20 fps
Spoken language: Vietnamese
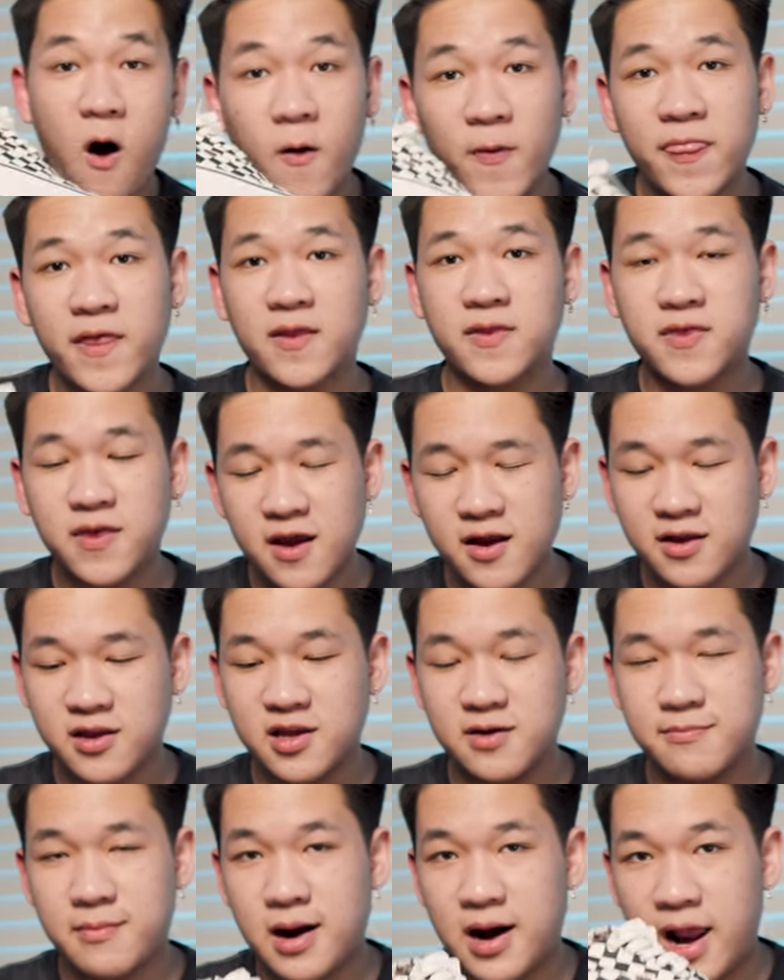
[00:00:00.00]
authentic
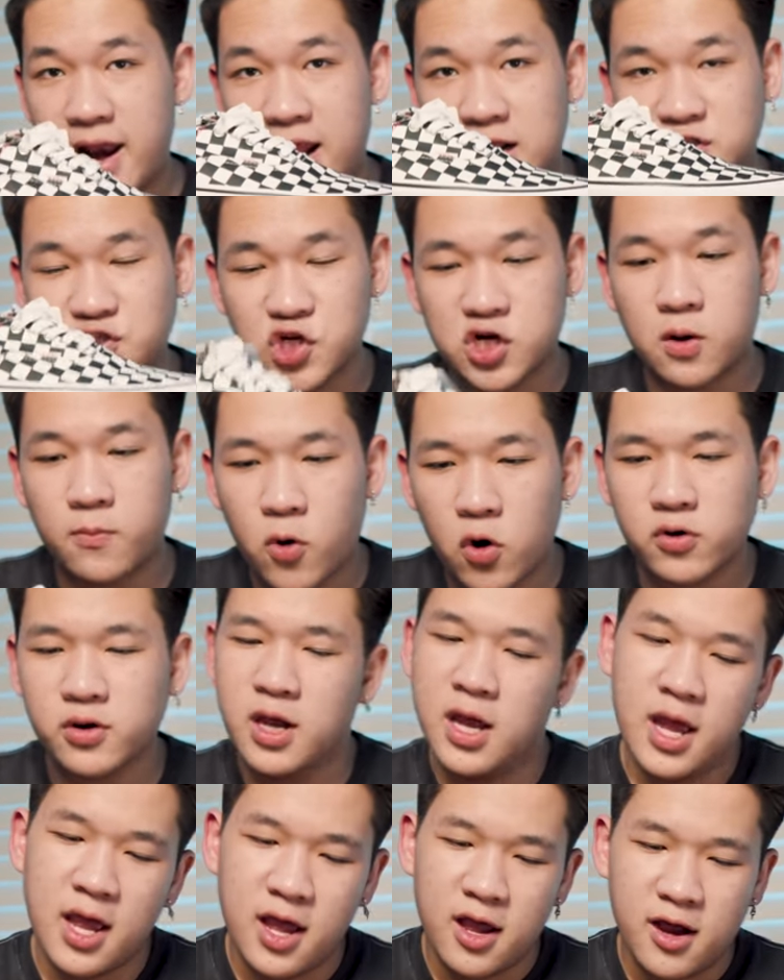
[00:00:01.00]
nhưng mà lại là Checkerboard.
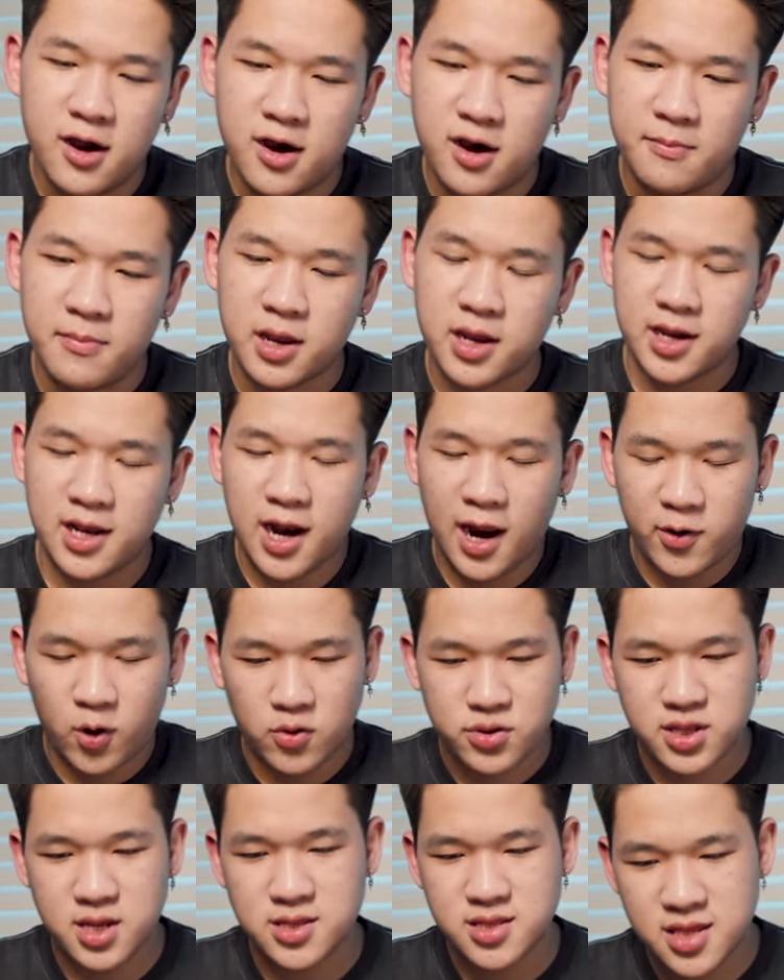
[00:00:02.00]
Mình nghĩ là
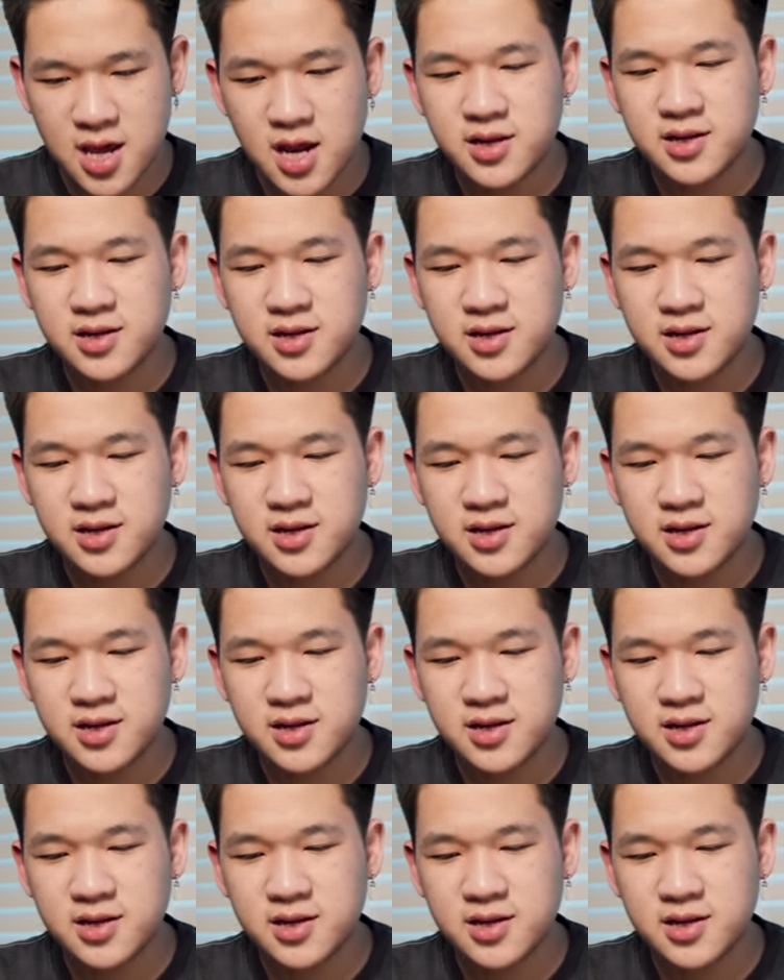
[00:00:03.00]
nó sẽ